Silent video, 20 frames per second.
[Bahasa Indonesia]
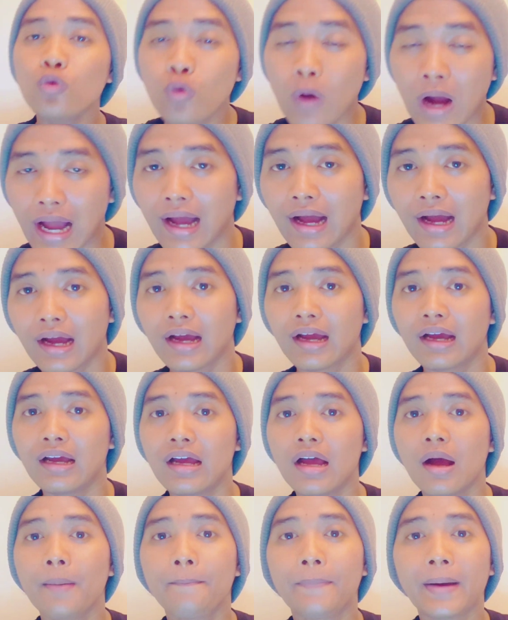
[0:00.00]
uang
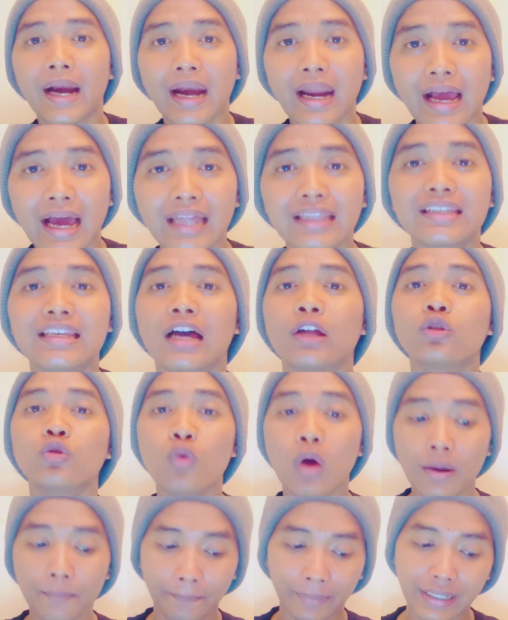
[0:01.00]
berkat yang
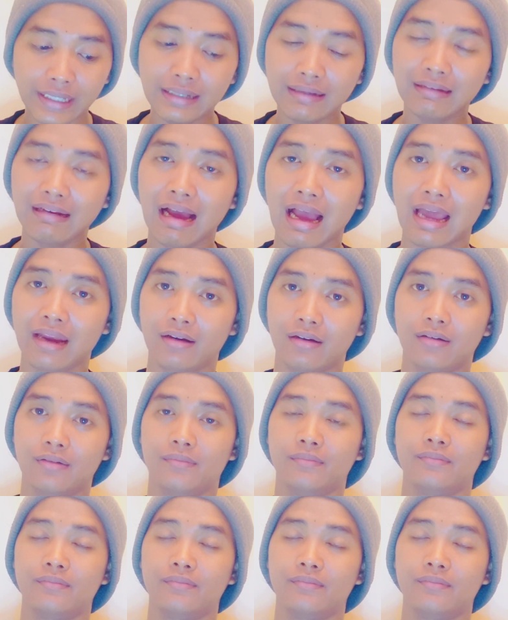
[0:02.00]
Tuhan berikan.